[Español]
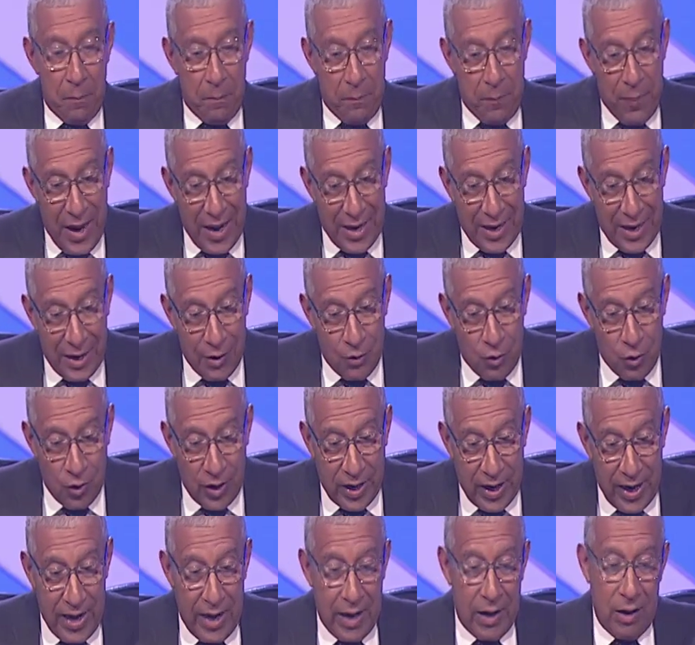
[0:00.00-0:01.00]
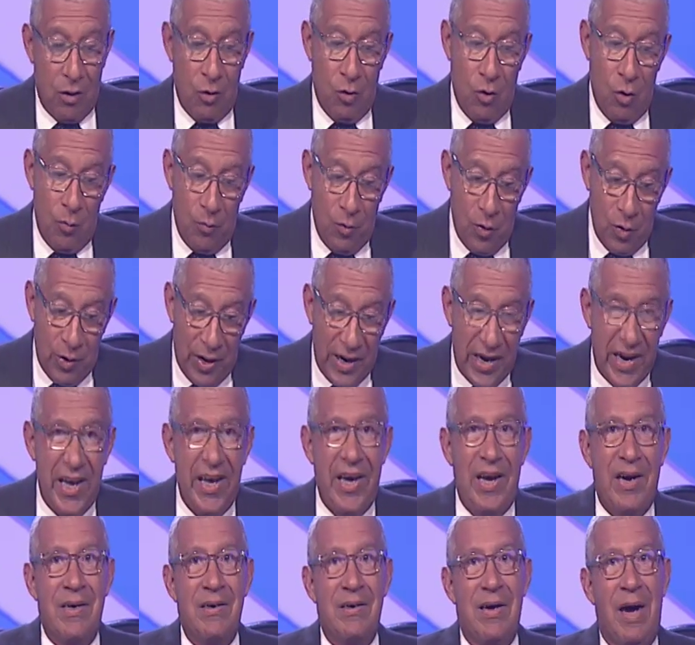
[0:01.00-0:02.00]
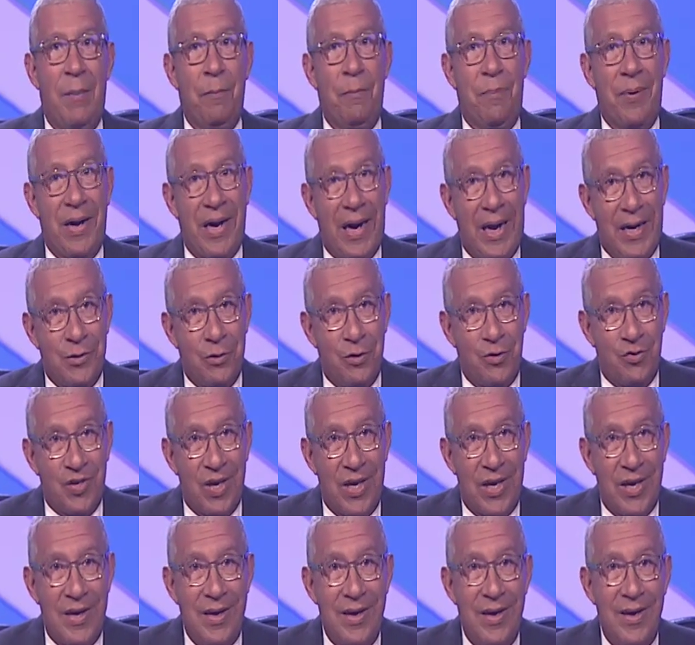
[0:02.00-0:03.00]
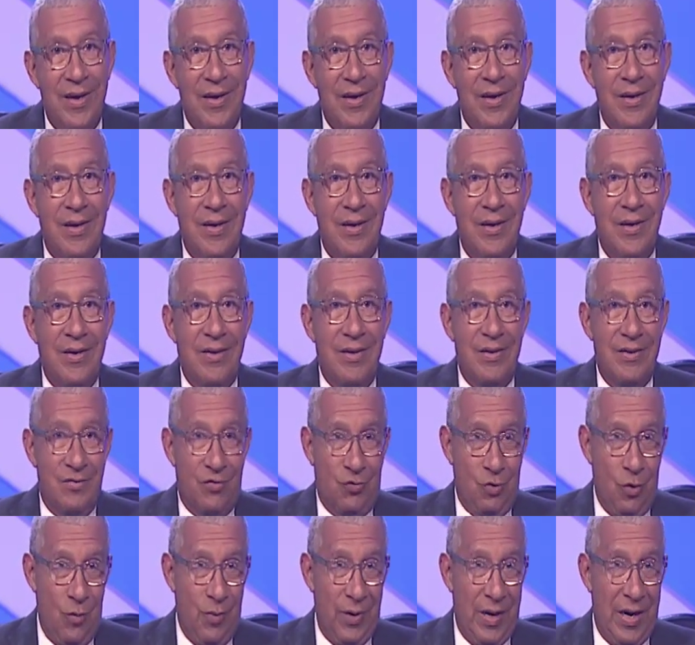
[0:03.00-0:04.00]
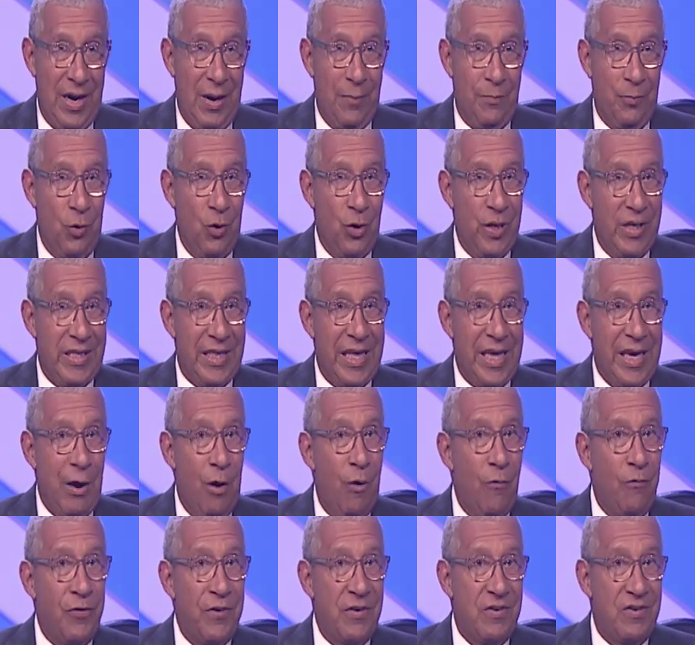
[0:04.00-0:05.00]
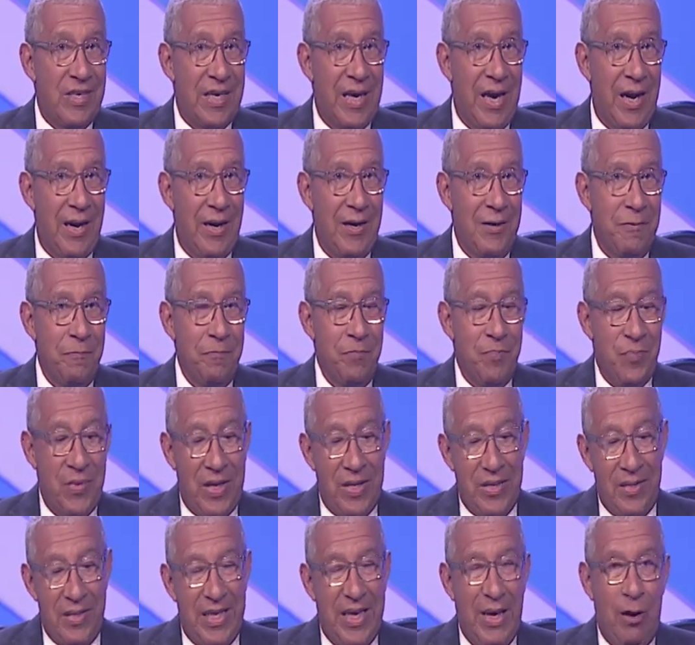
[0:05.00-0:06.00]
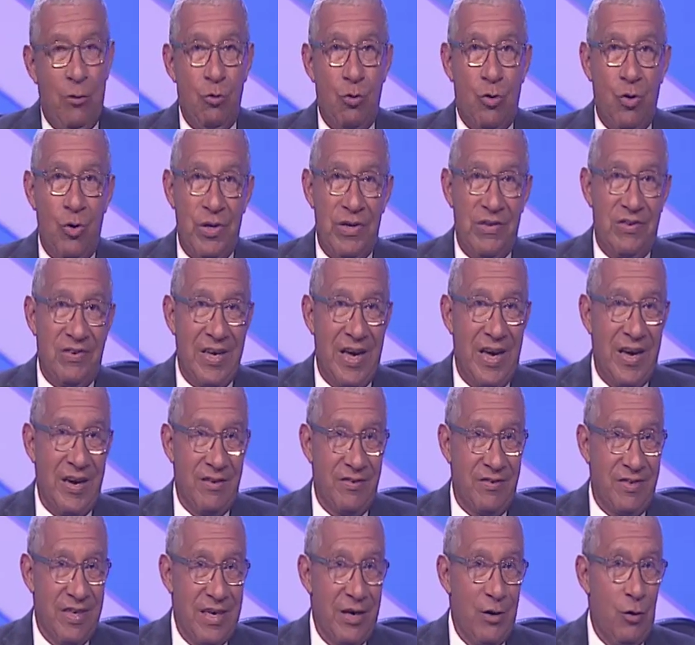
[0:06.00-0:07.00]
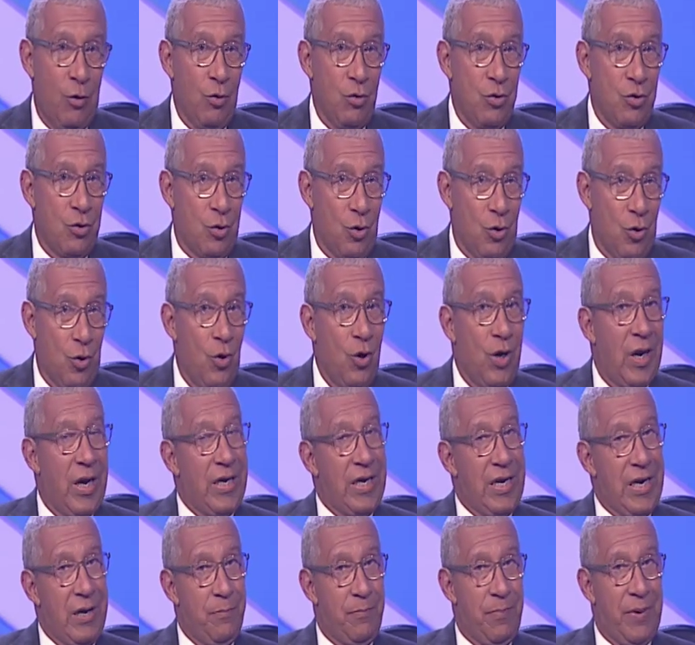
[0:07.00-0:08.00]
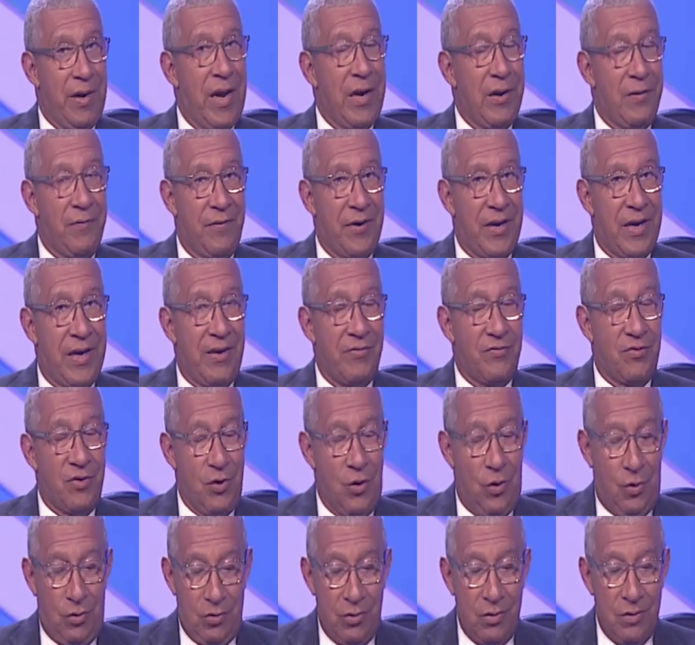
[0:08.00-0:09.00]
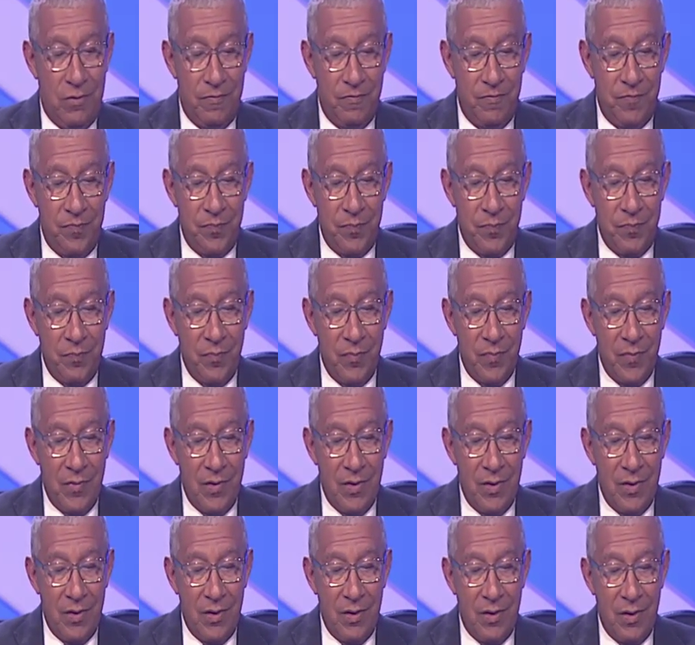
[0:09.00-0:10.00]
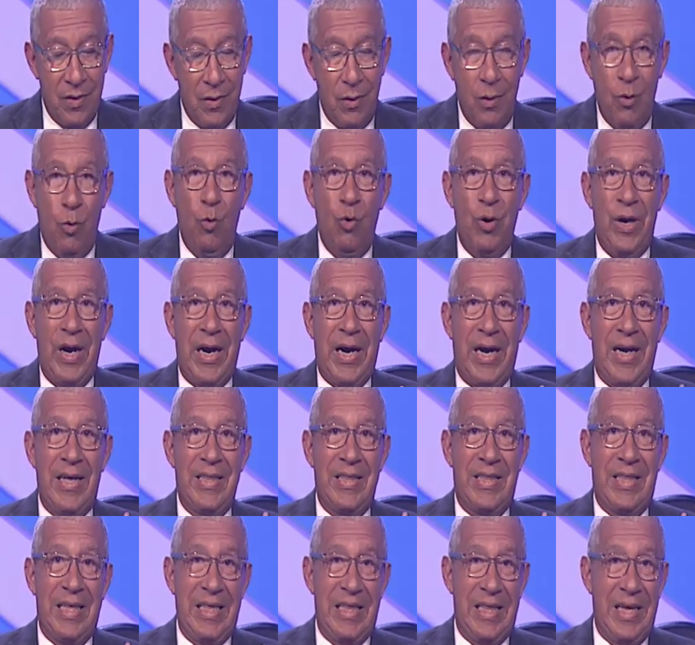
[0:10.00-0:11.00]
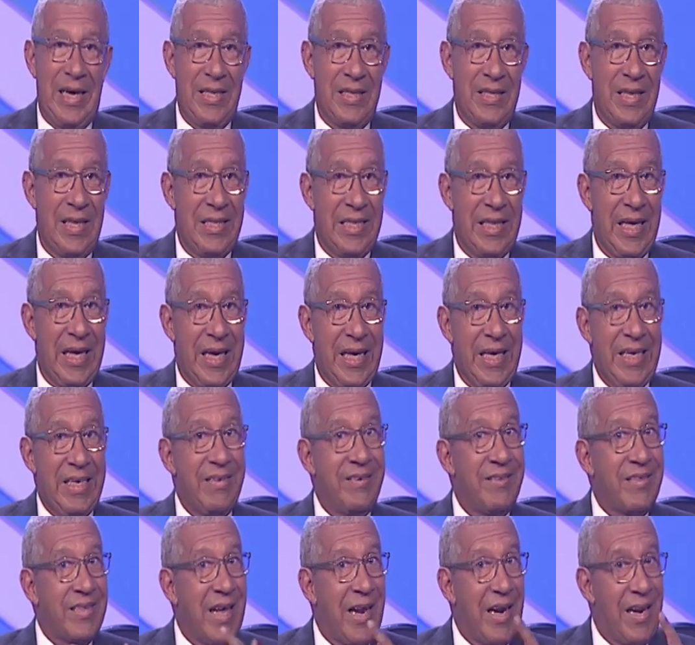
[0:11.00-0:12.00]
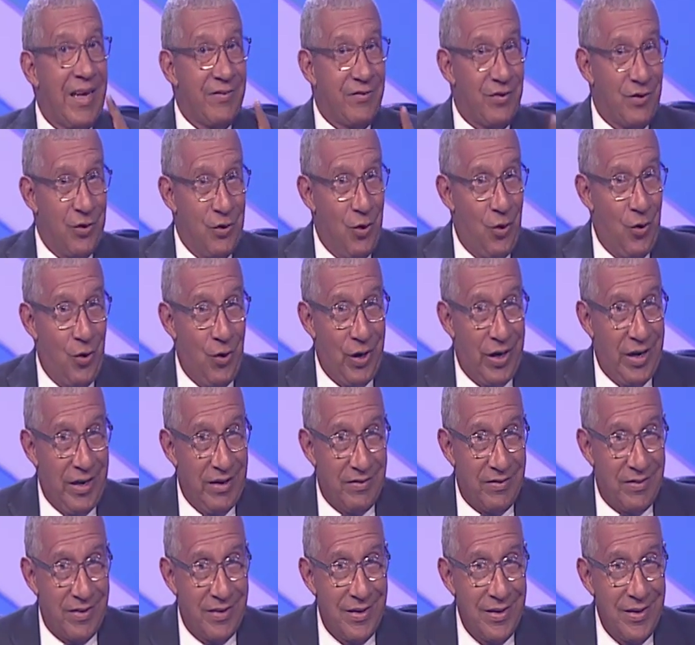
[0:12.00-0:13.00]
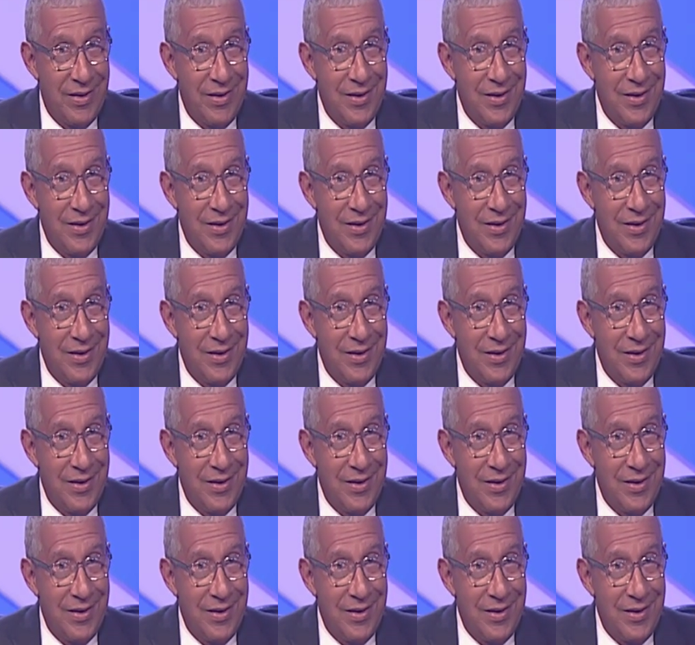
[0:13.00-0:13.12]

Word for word: Para lo que, ¿cómo lo harían? Amparándose sobre la política oficial de autorizar sin control ni planificación una cantidad de instalaciones